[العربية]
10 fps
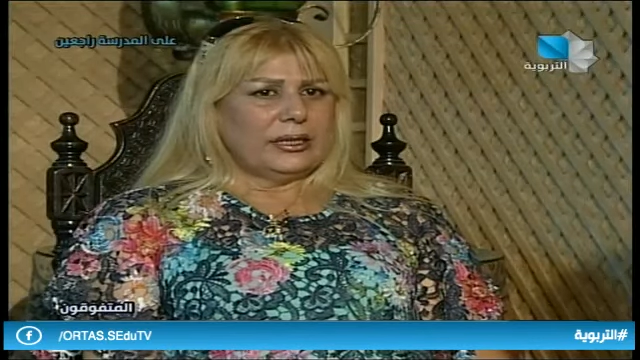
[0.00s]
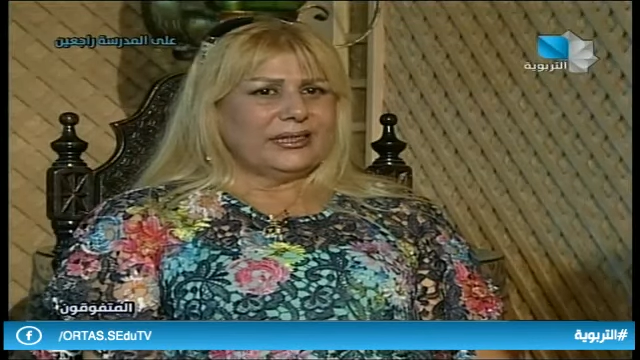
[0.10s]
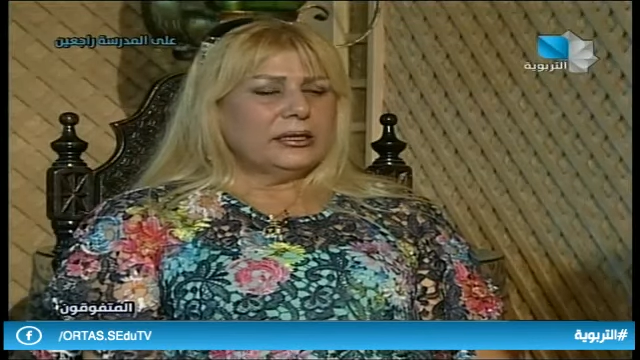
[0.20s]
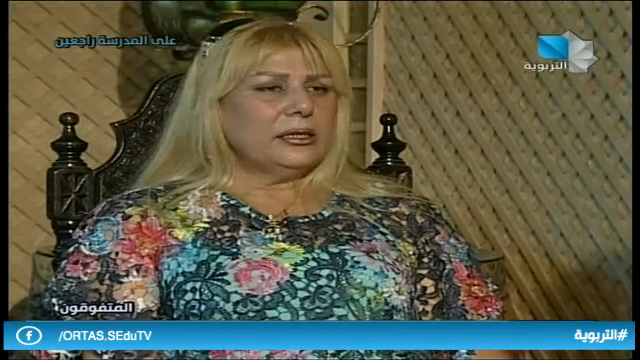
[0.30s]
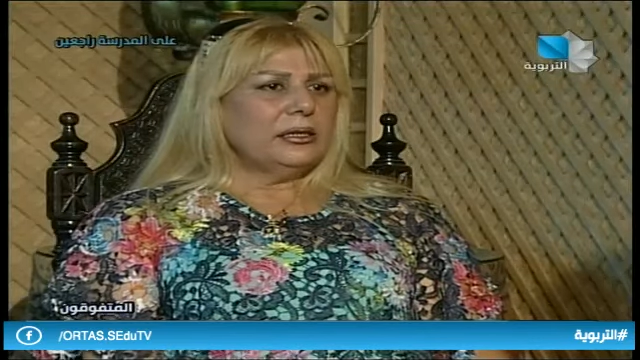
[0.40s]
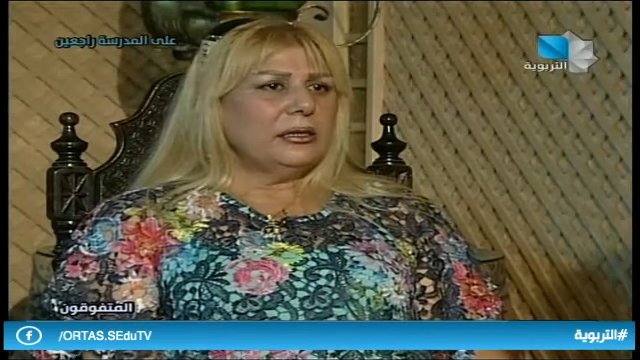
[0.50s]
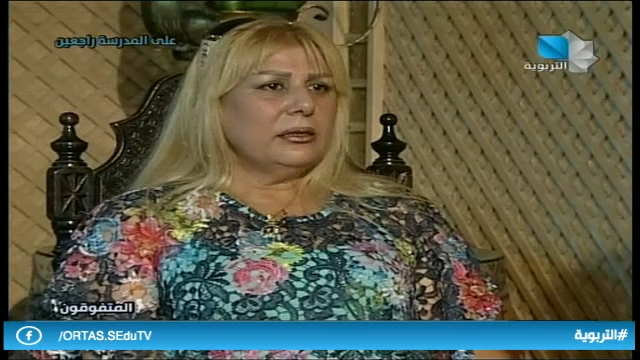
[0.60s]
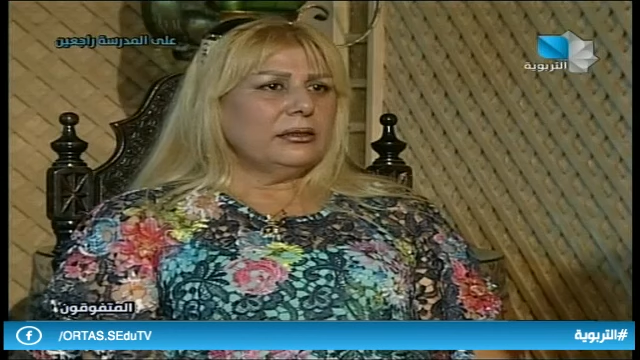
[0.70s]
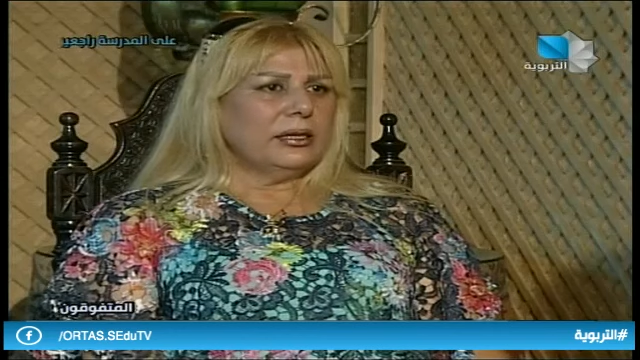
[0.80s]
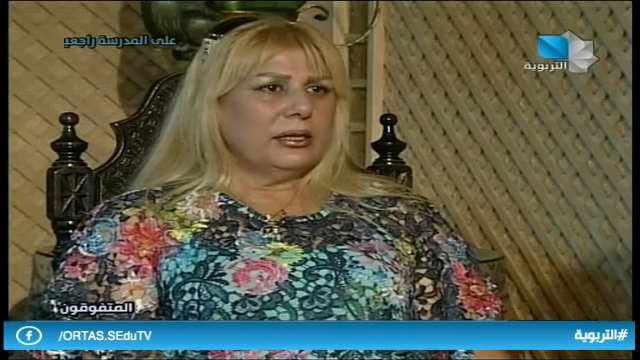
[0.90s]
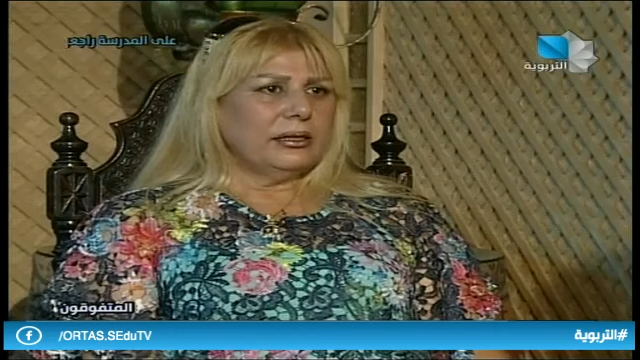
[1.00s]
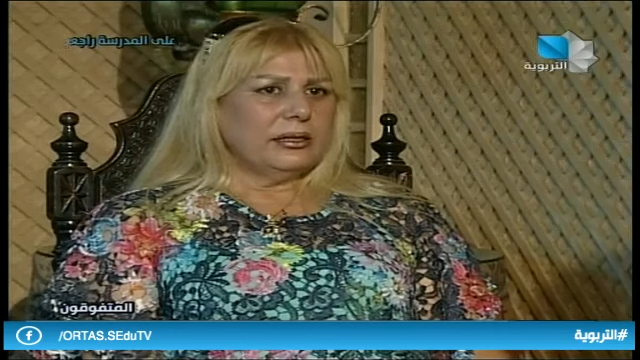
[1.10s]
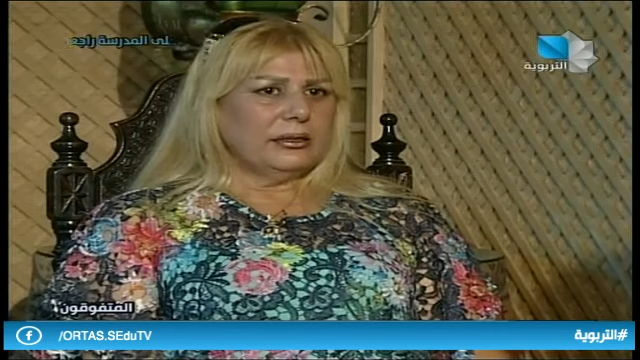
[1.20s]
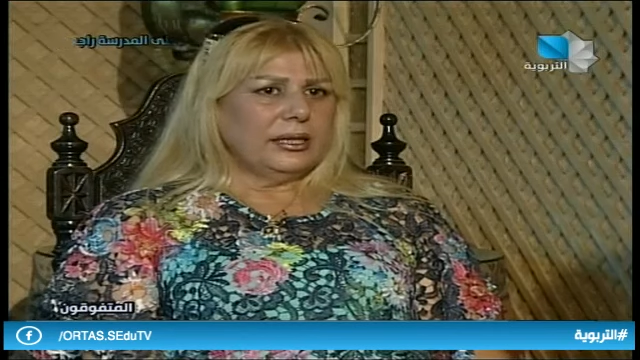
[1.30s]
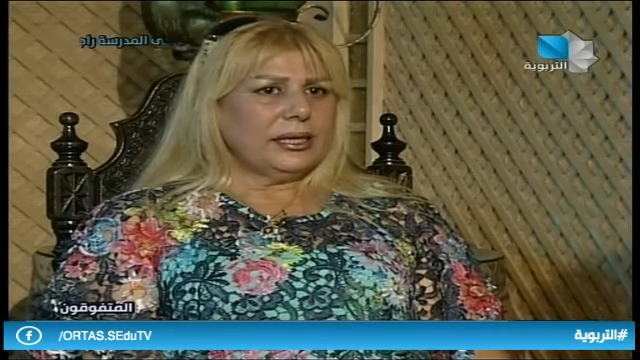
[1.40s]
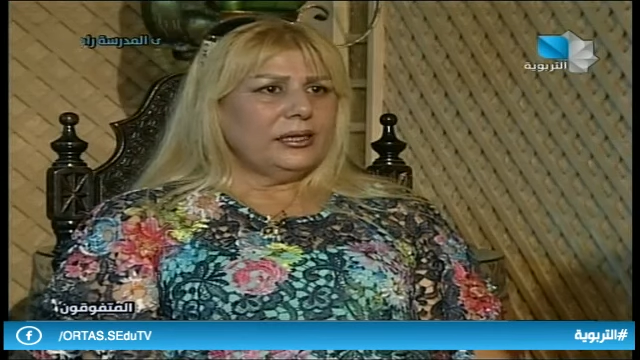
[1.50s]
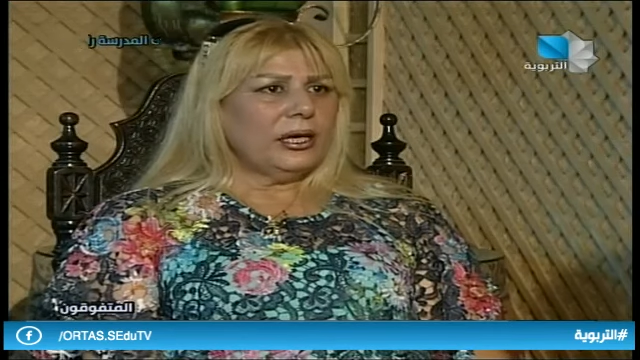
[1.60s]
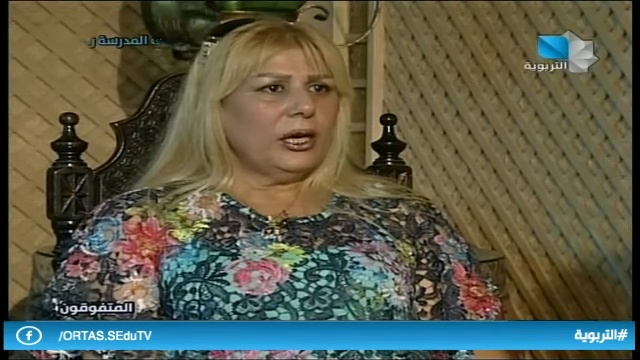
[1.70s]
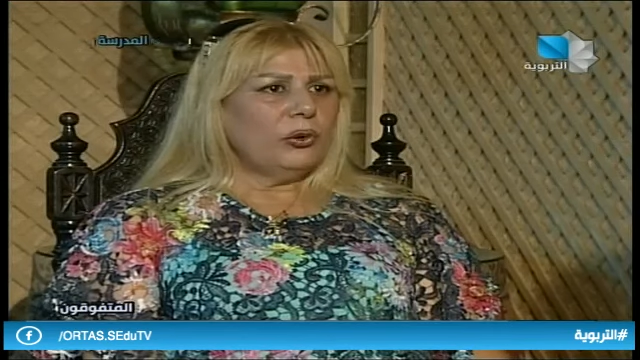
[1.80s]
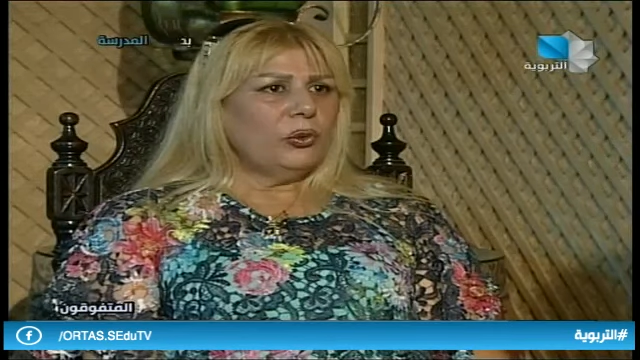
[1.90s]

كتير آه دقيقة